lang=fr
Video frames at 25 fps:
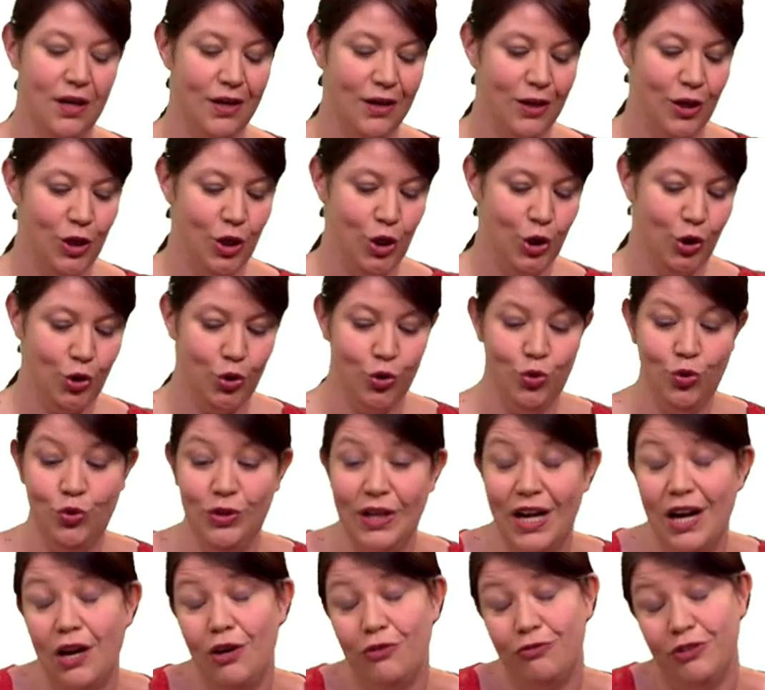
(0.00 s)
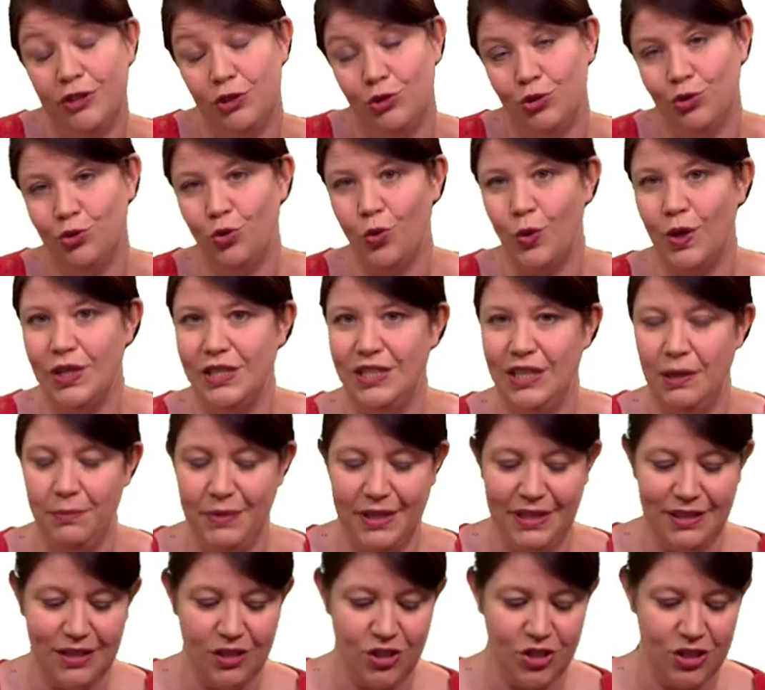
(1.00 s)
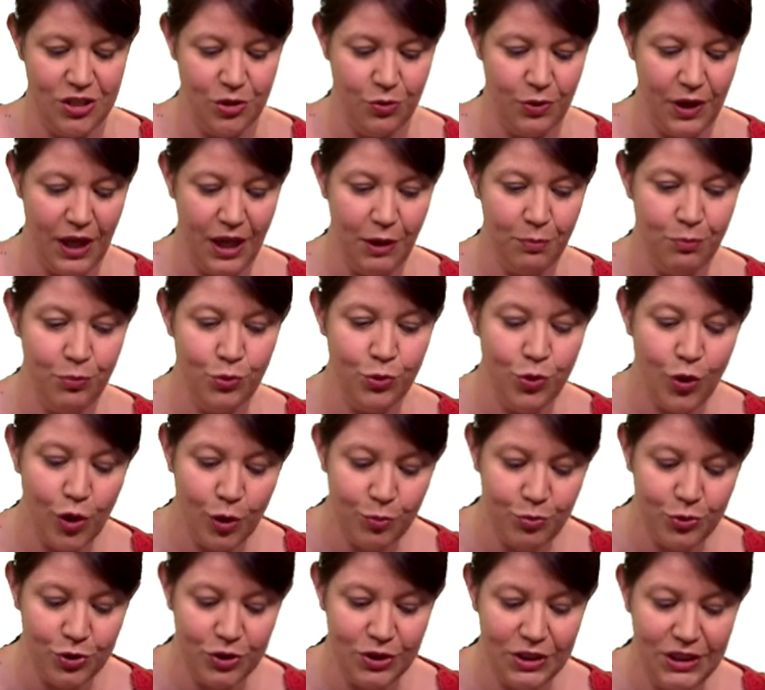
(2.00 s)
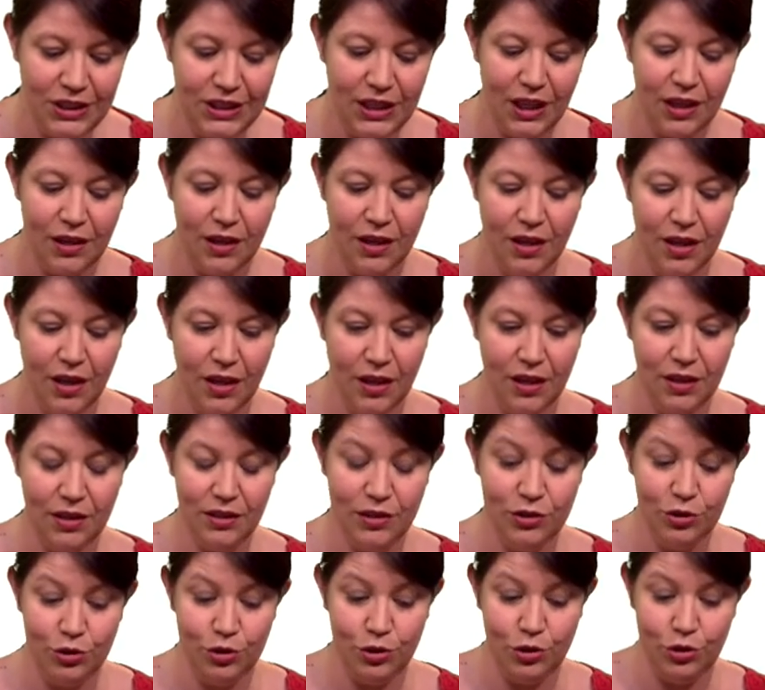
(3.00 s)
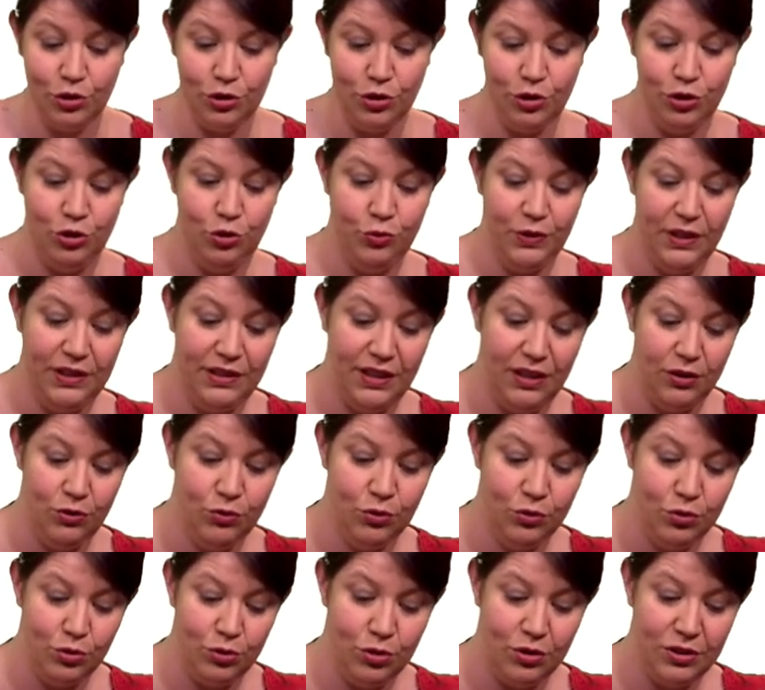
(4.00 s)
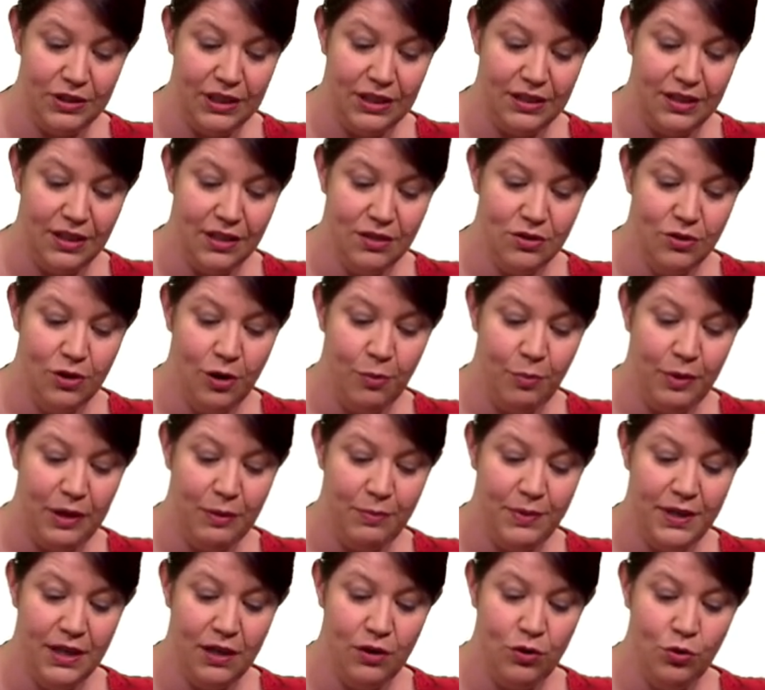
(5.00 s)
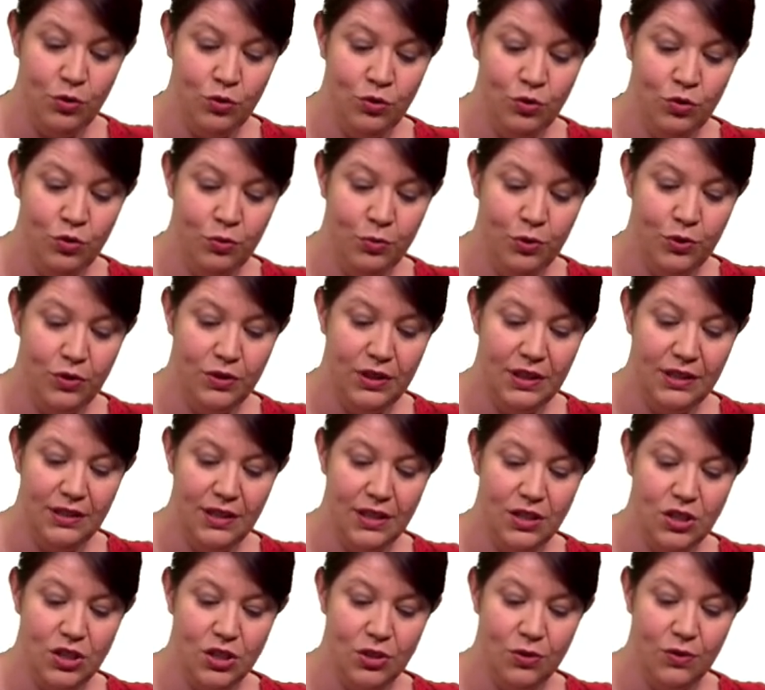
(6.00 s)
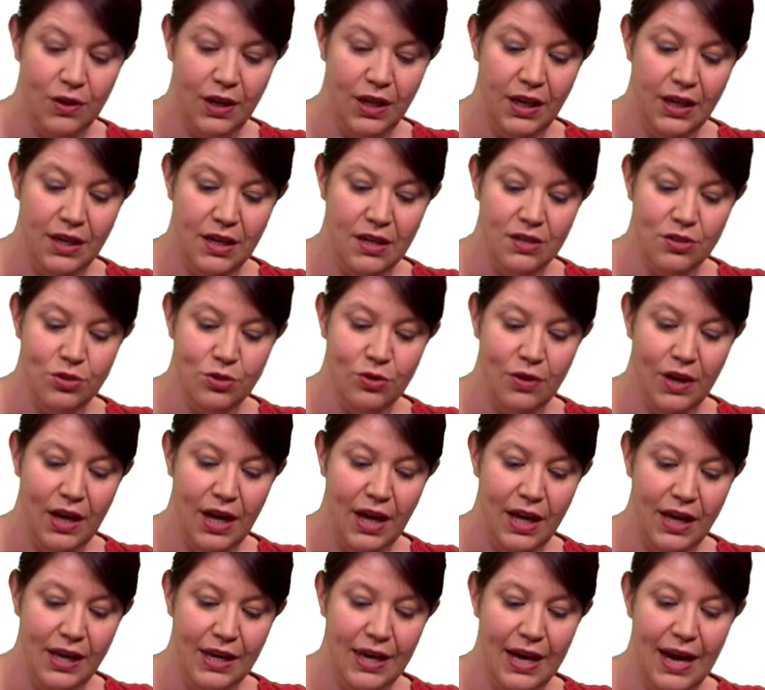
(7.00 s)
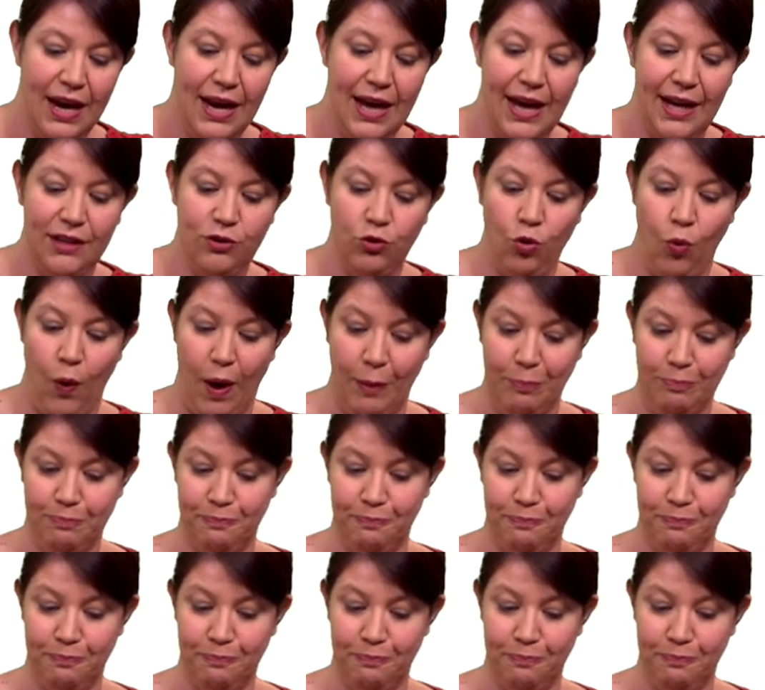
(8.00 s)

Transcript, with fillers: euh, conodale, en fait, ce troisième étage théorique, pour obtenir euh, ce que je souhaitais. Donc, sur cet exemple, eh bien, le nombre d'étages théoriques, il serait égal à 3.